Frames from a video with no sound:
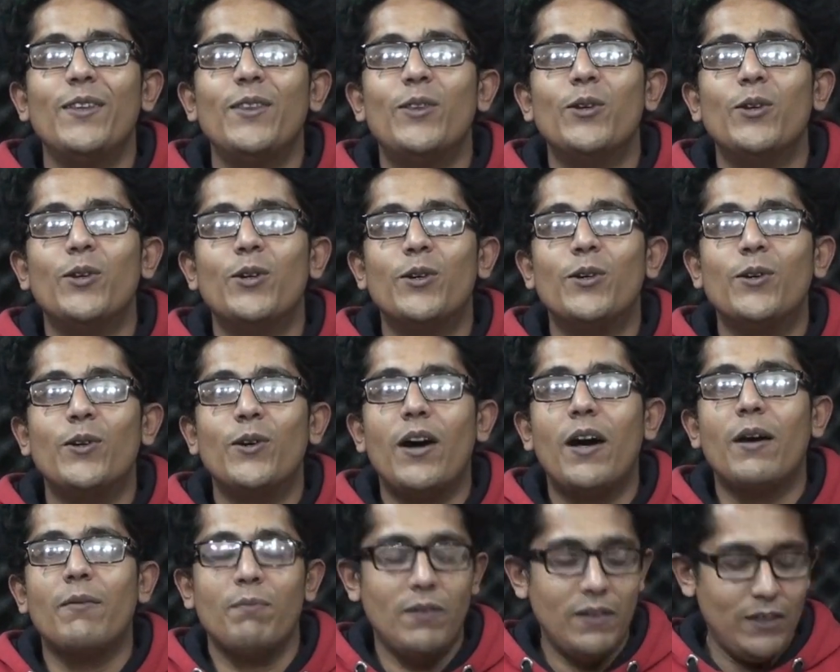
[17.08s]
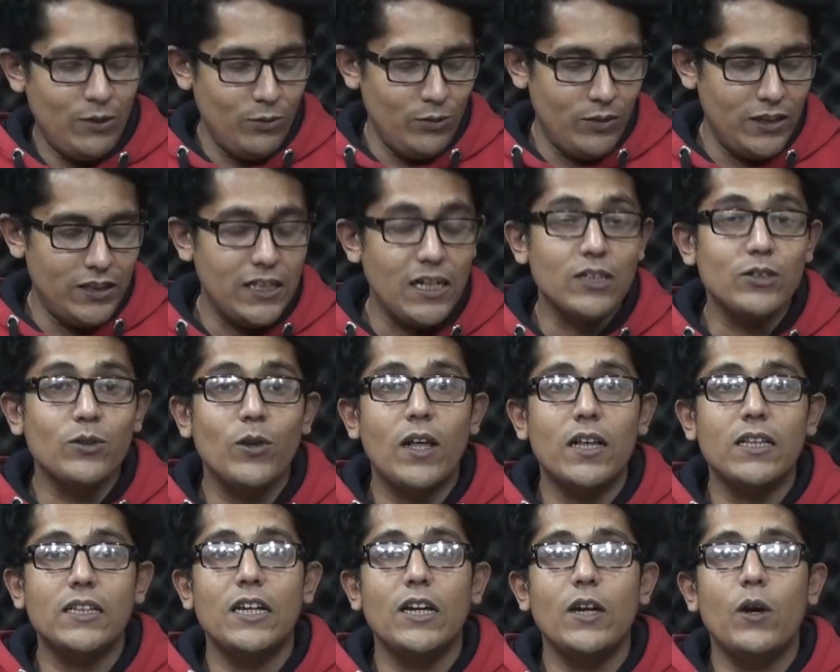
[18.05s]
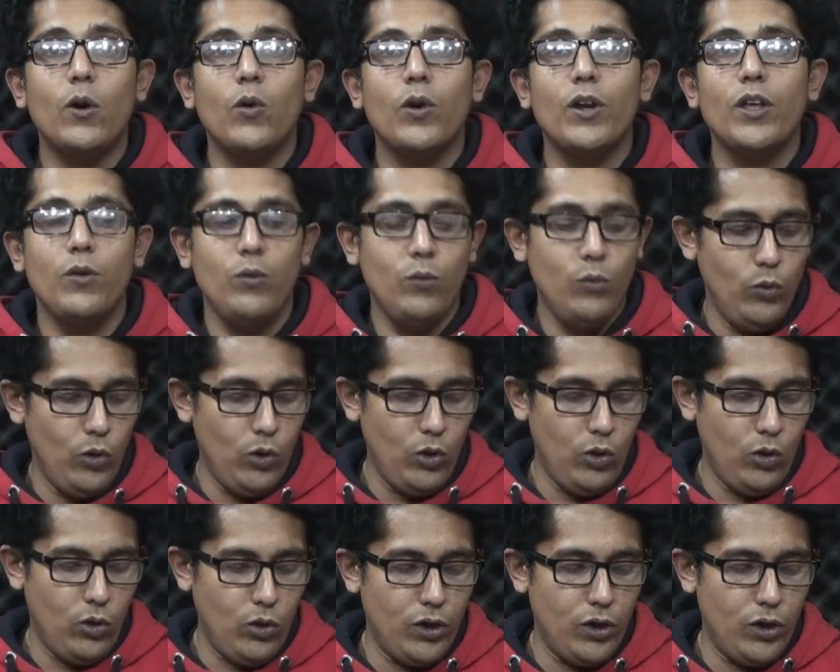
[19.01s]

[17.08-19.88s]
তো আপনাদের উদ্দেশ্যে আসলে আজকে অনেকগুলো